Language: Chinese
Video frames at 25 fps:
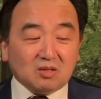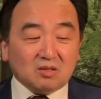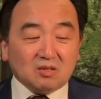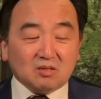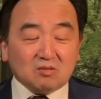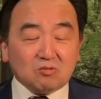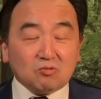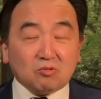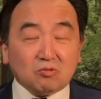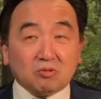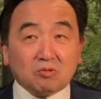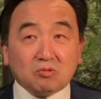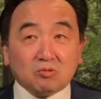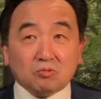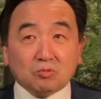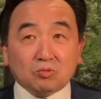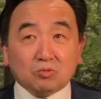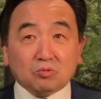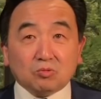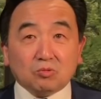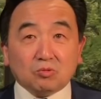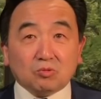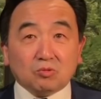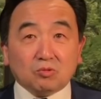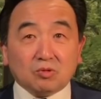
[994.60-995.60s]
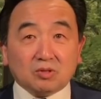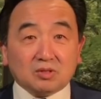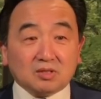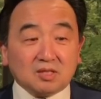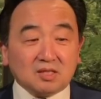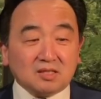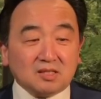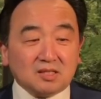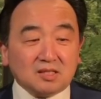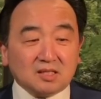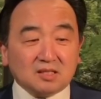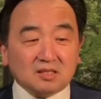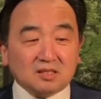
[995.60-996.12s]
最后堕落
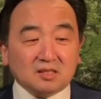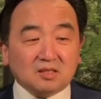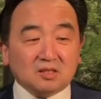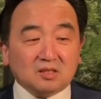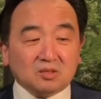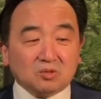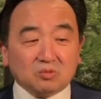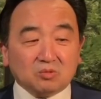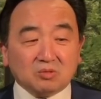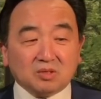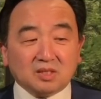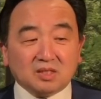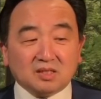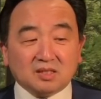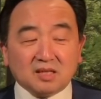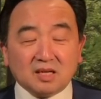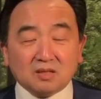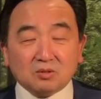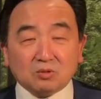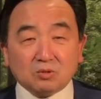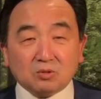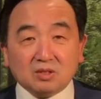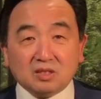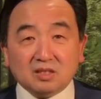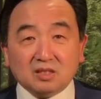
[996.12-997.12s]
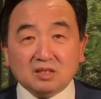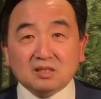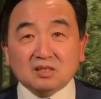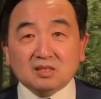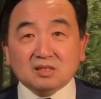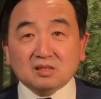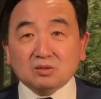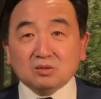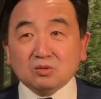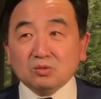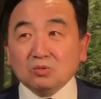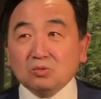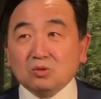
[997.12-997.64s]
真正恶东西，他一
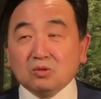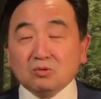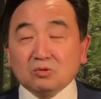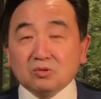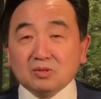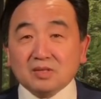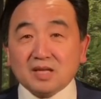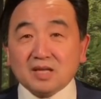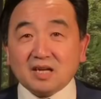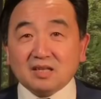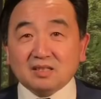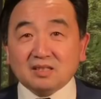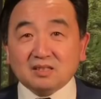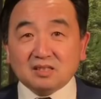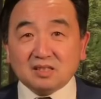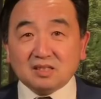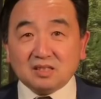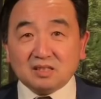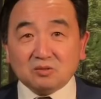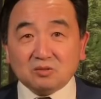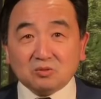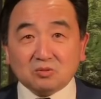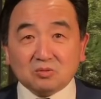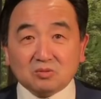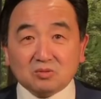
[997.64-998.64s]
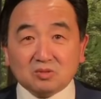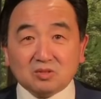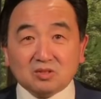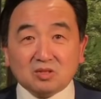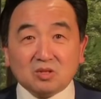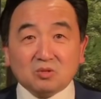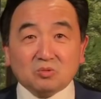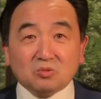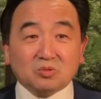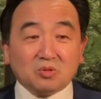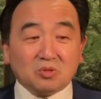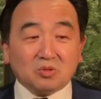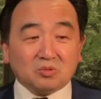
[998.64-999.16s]
定堕落在这种
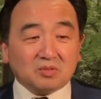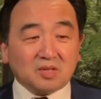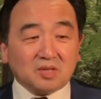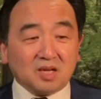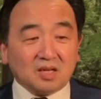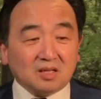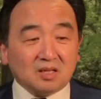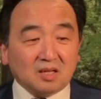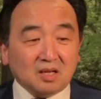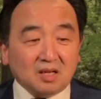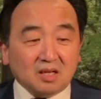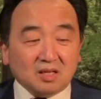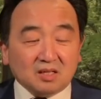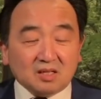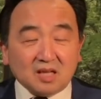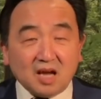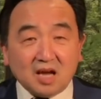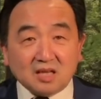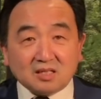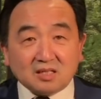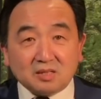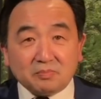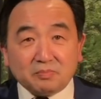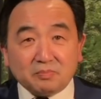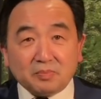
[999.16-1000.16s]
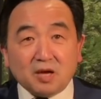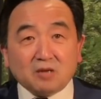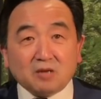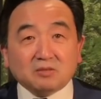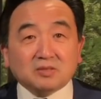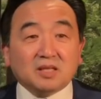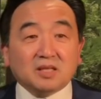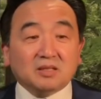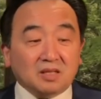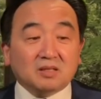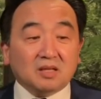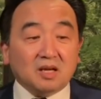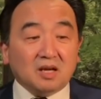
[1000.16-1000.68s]
臭肉上，他是表
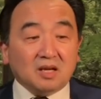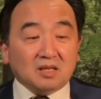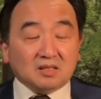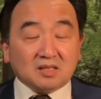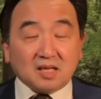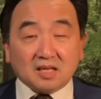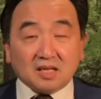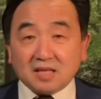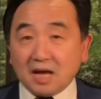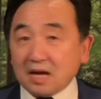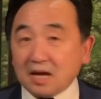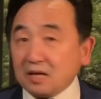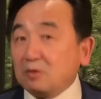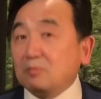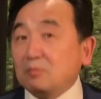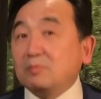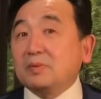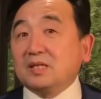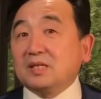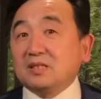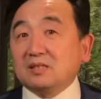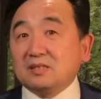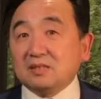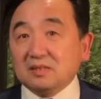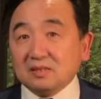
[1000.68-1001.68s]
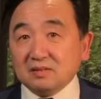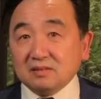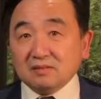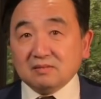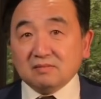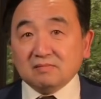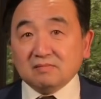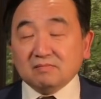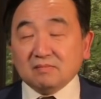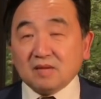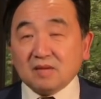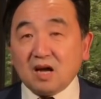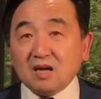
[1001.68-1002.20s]
现，但他有本事
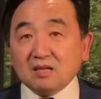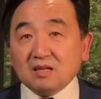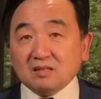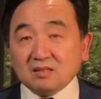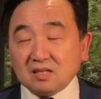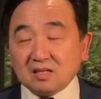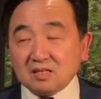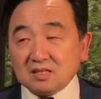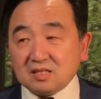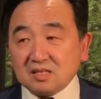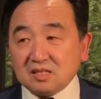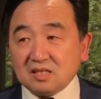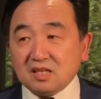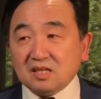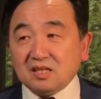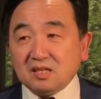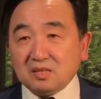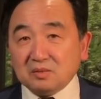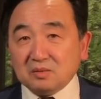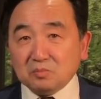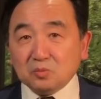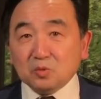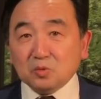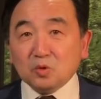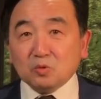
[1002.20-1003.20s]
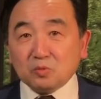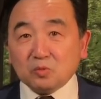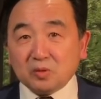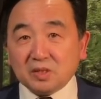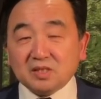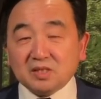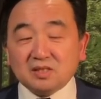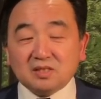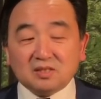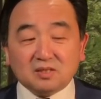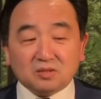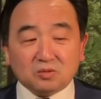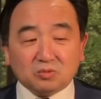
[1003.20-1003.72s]
啊，他是邪灵魔鬼
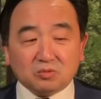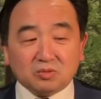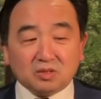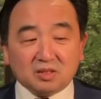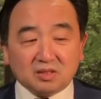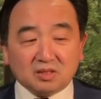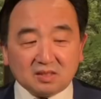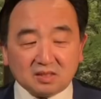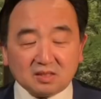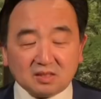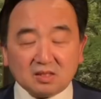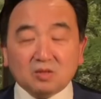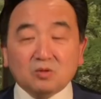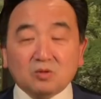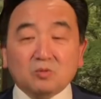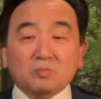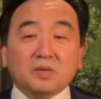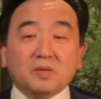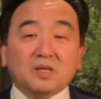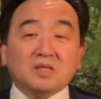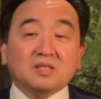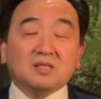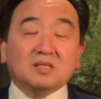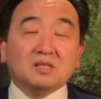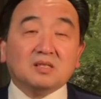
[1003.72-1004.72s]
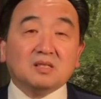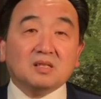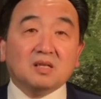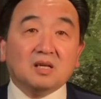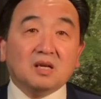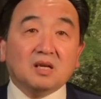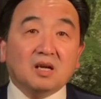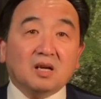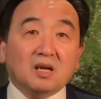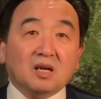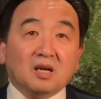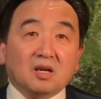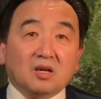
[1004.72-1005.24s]
式的东西，他有本事，
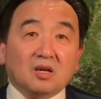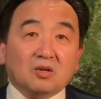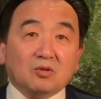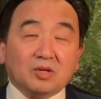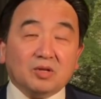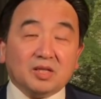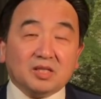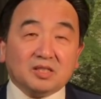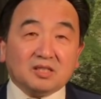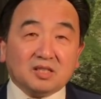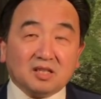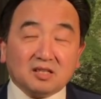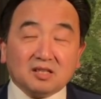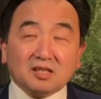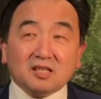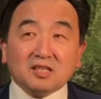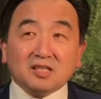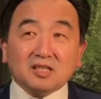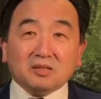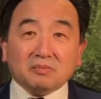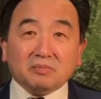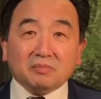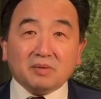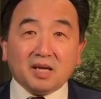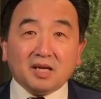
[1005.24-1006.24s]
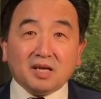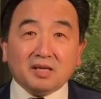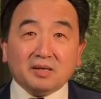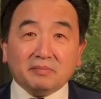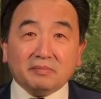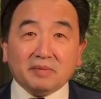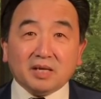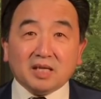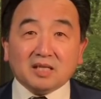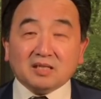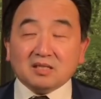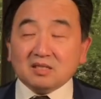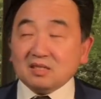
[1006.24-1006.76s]
所以整个影片里
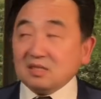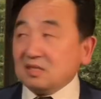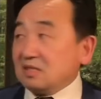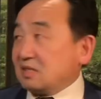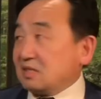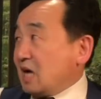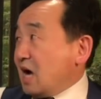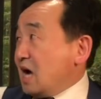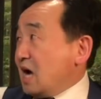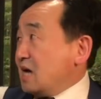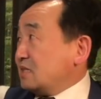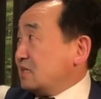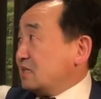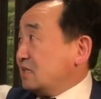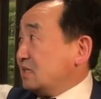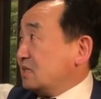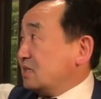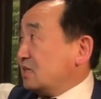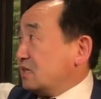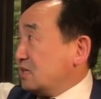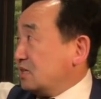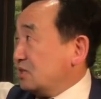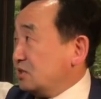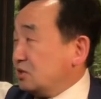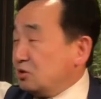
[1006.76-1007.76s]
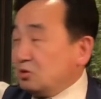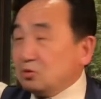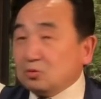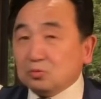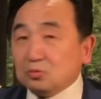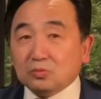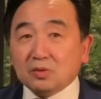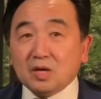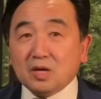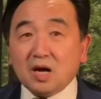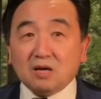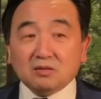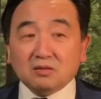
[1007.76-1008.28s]
面他是一个很
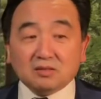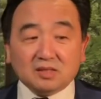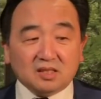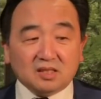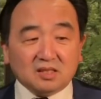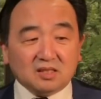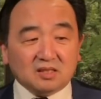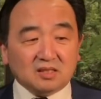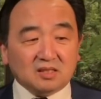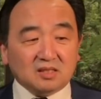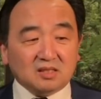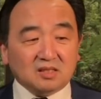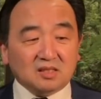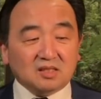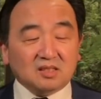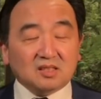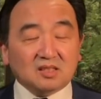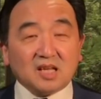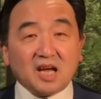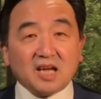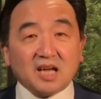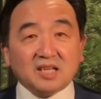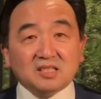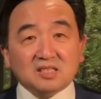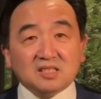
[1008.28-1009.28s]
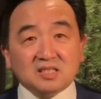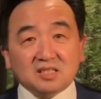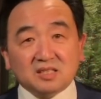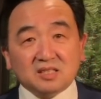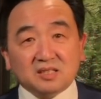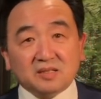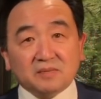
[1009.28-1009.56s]
主要的一台戏，